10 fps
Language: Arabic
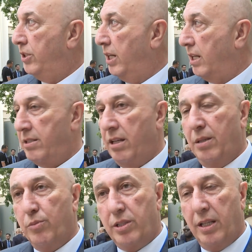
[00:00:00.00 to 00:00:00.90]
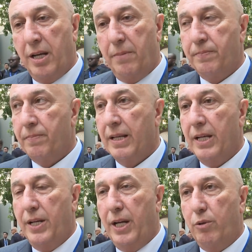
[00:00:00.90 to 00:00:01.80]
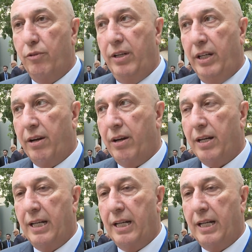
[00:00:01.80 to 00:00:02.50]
إنتاج الاقتصاد المستدام نحن في العراق